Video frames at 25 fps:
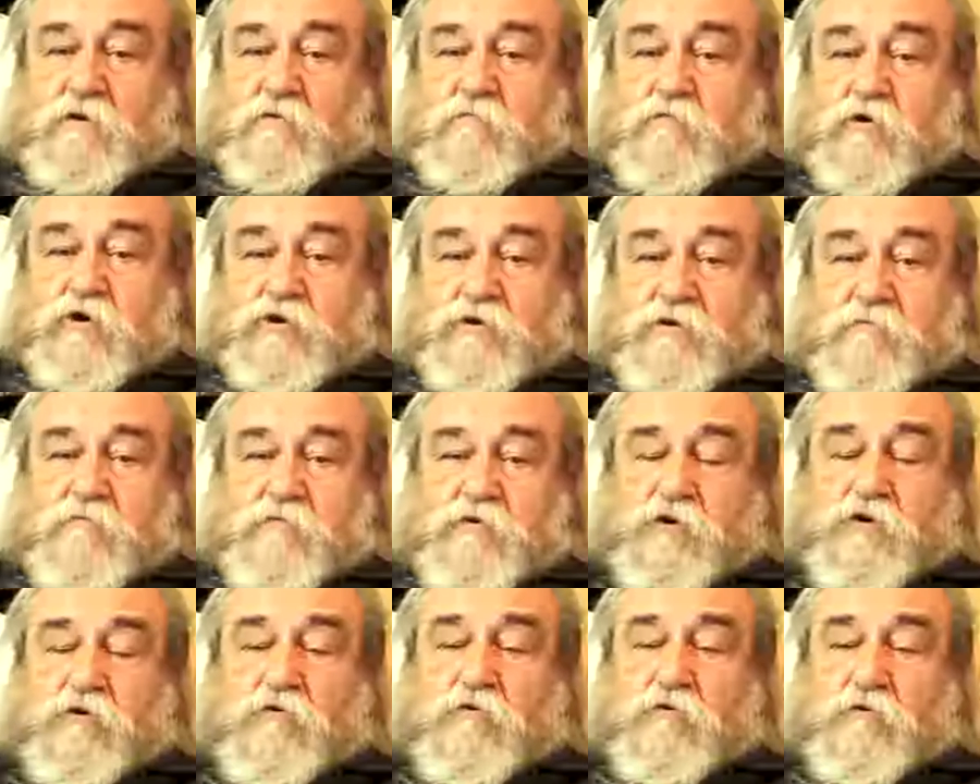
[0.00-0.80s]
Potem
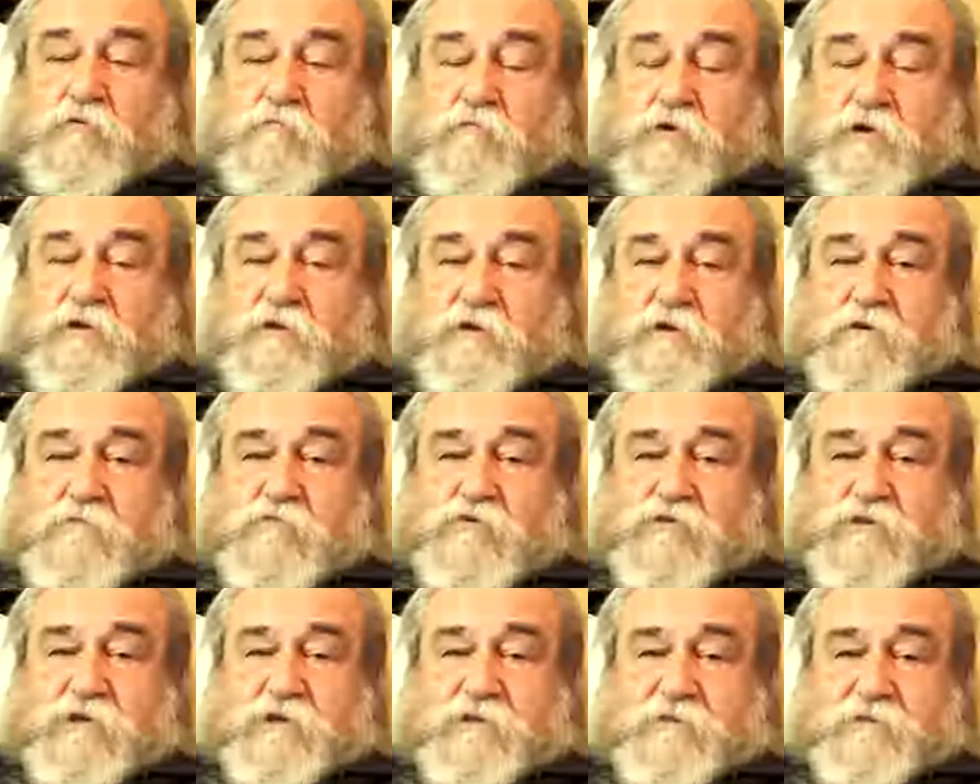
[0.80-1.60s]
był pan
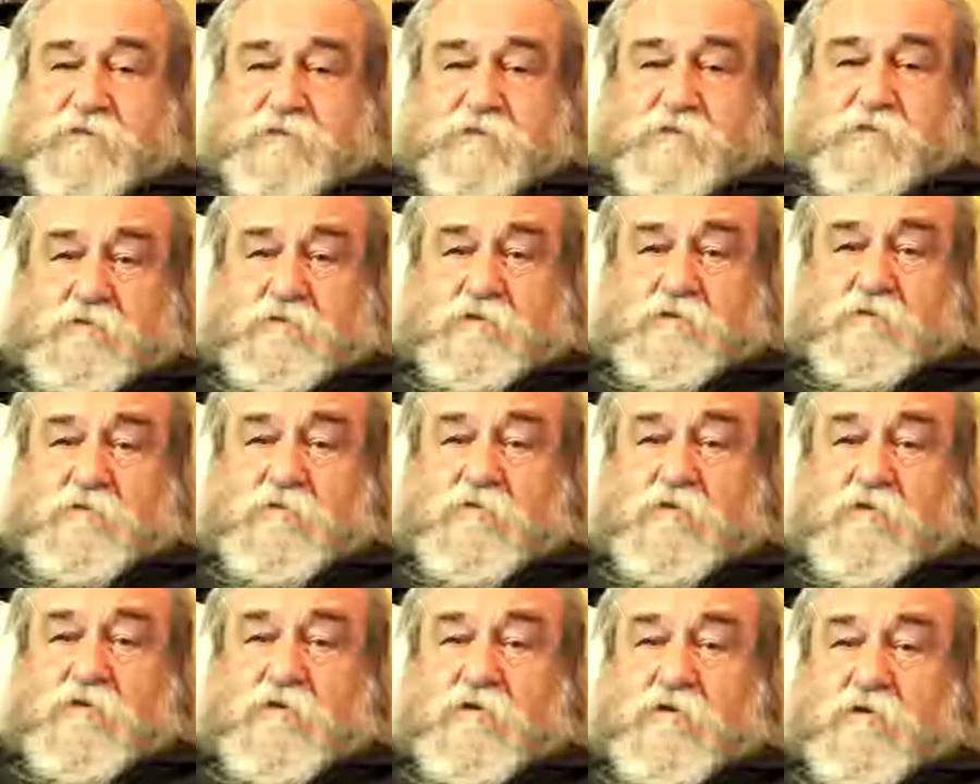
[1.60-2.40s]
Jaruzelski,
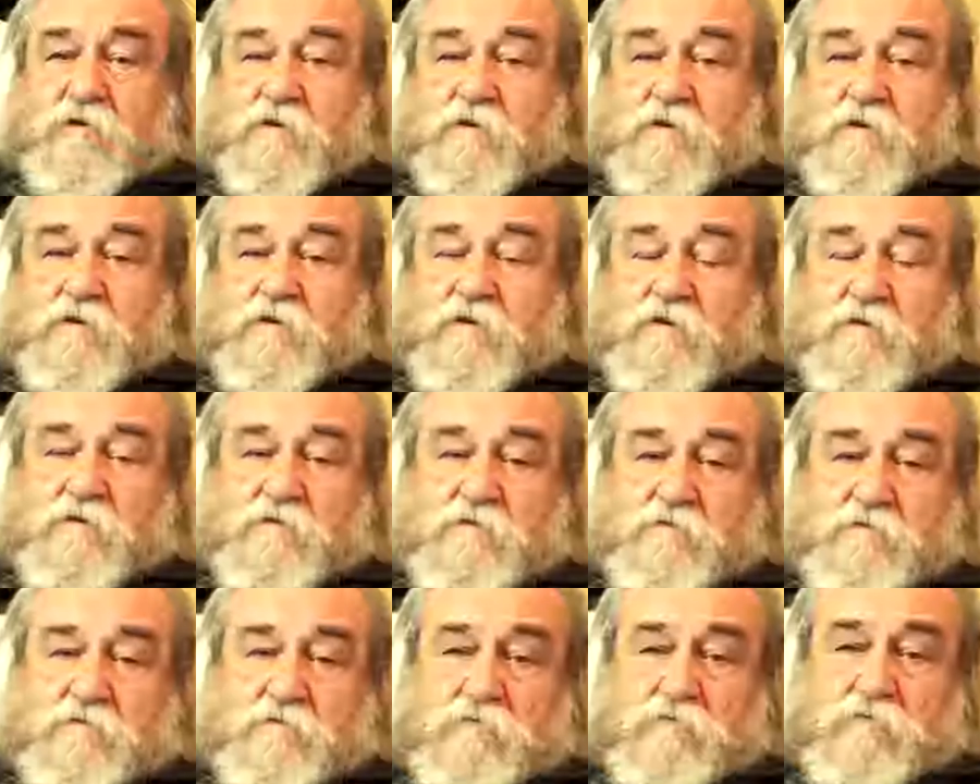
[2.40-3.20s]

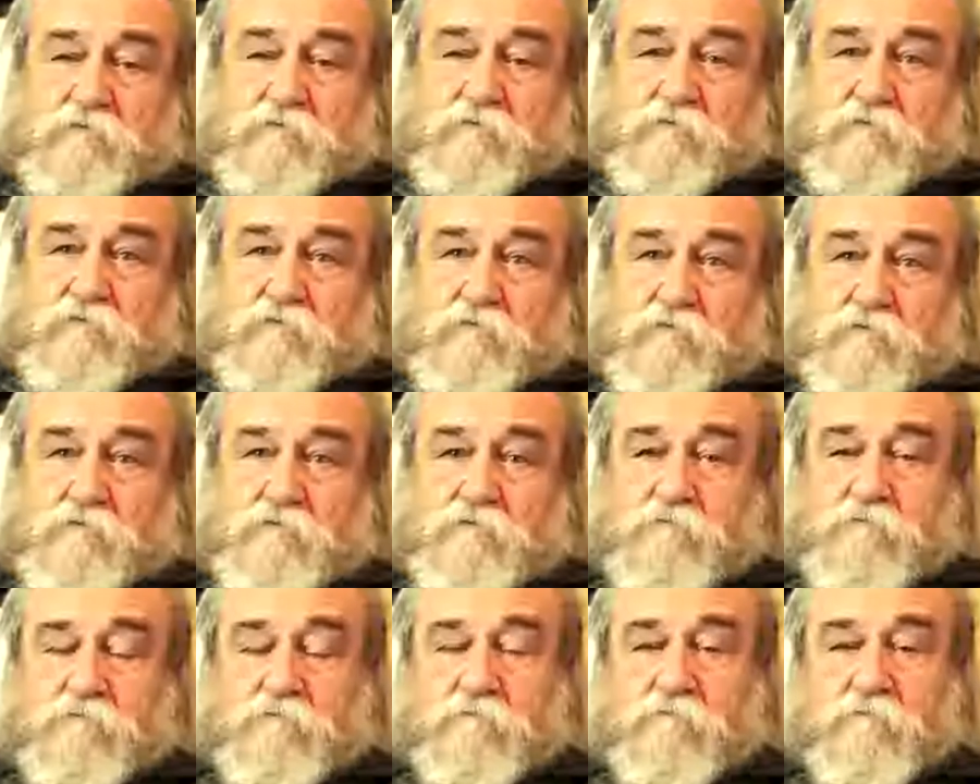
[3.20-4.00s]
yy,
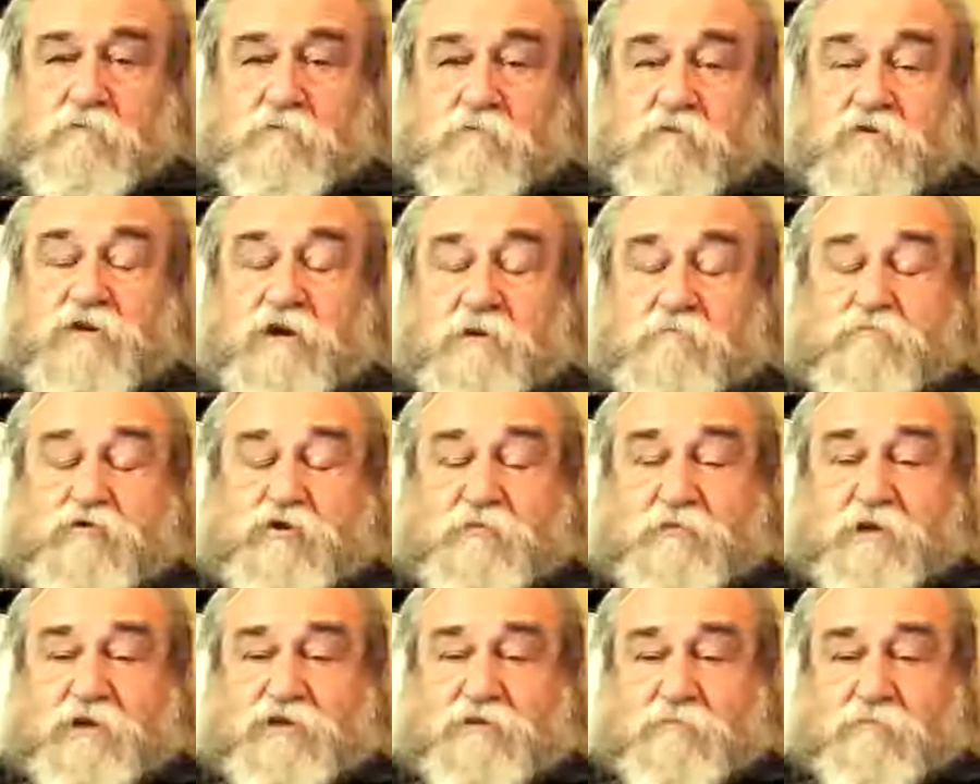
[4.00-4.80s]
nie,
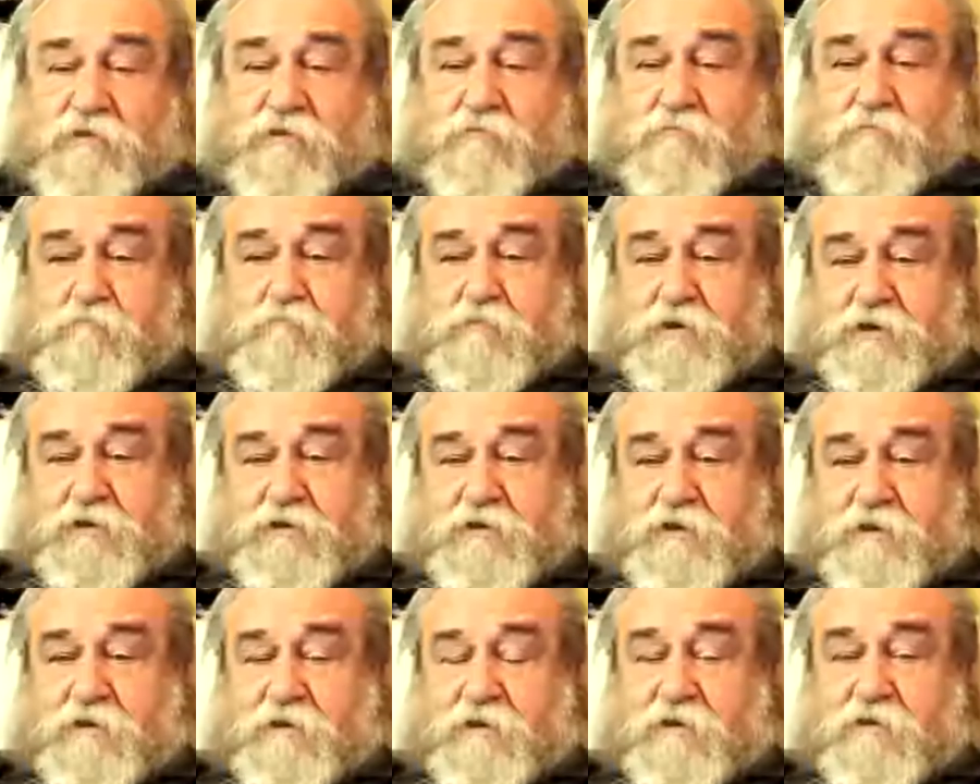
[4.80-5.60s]
przepraszam, pan
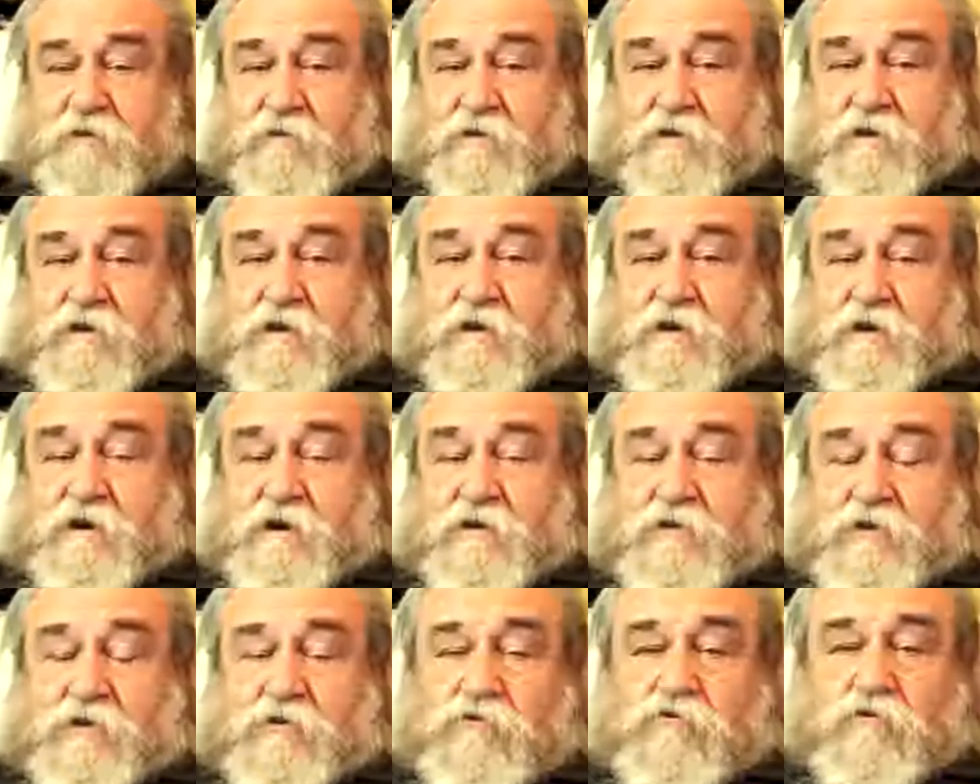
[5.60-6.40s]
Gierek,
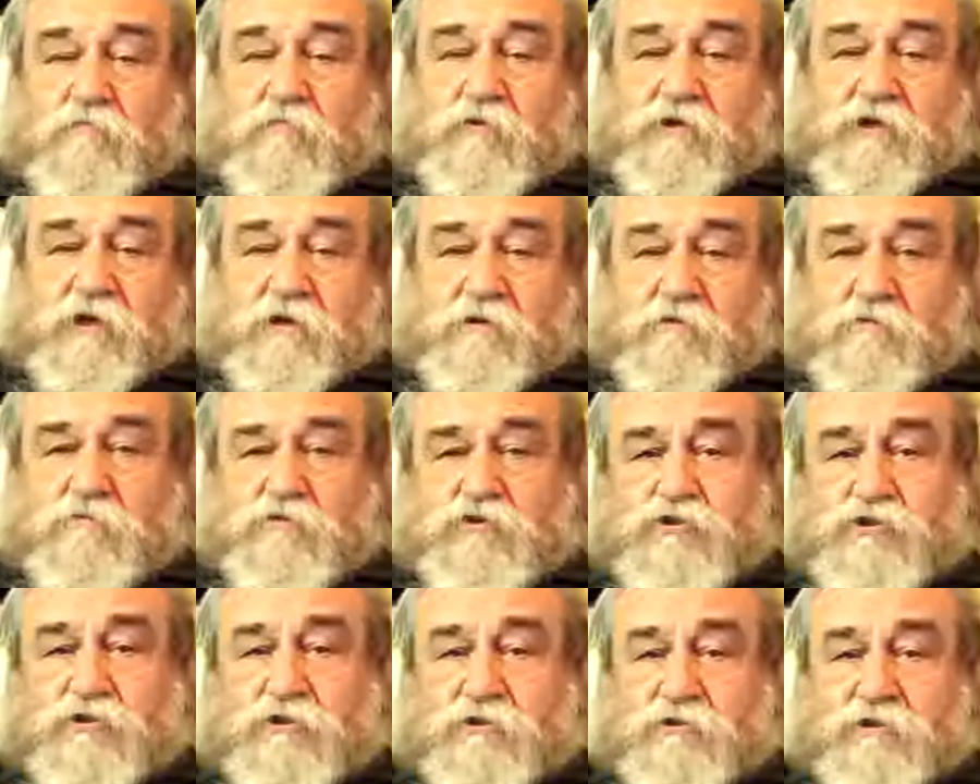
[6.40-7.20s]
agent komiternu
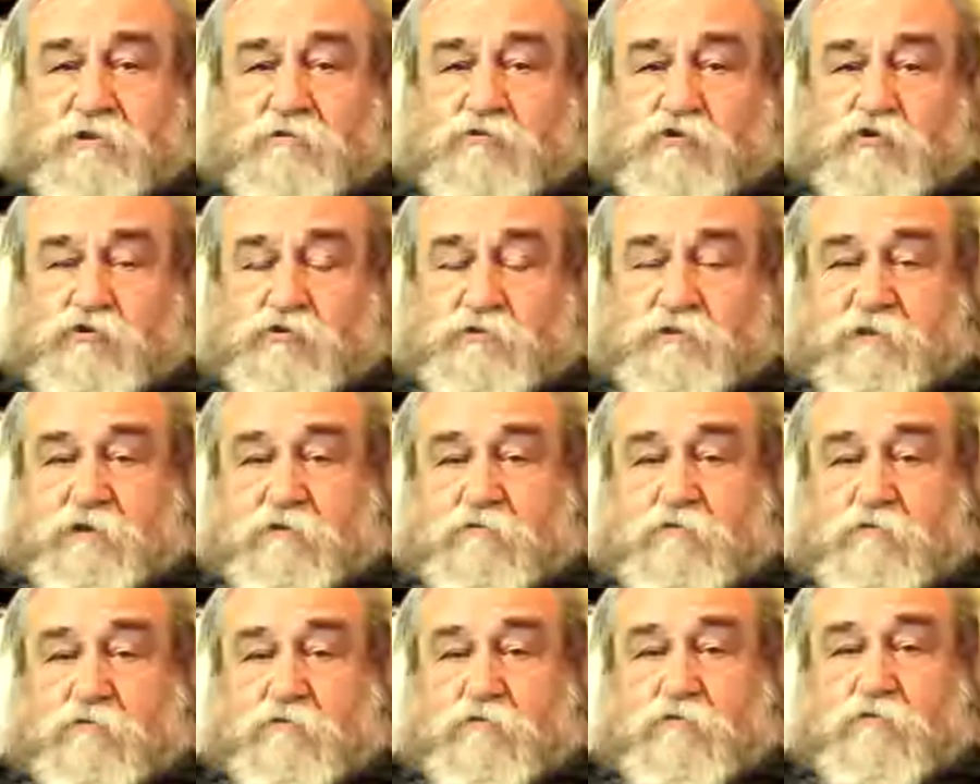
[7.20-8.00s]
od
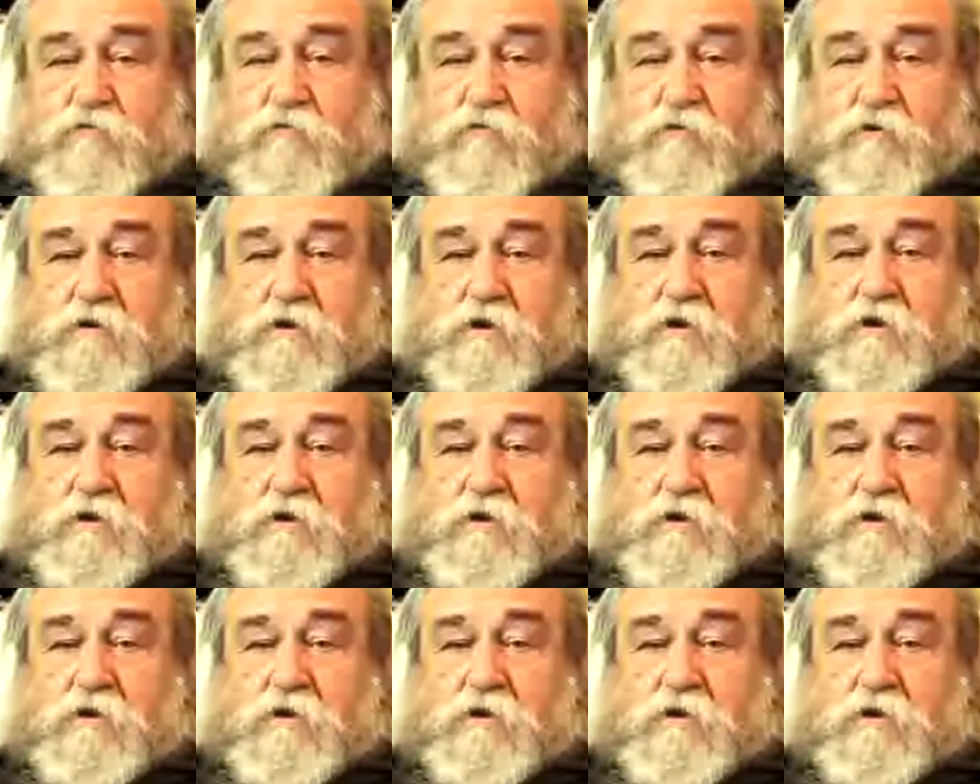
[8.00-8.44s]
1936 roku.